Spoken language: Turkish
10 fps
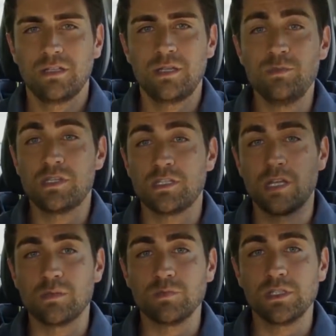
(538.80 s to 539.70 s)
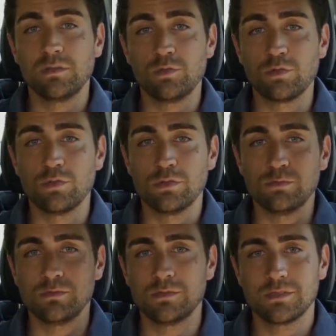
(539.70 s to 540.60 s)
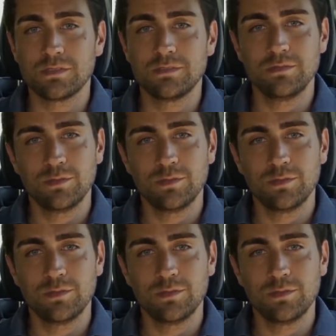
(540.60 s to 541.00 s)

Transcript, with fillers: kimi seçerim diye düşünürdüm. İşte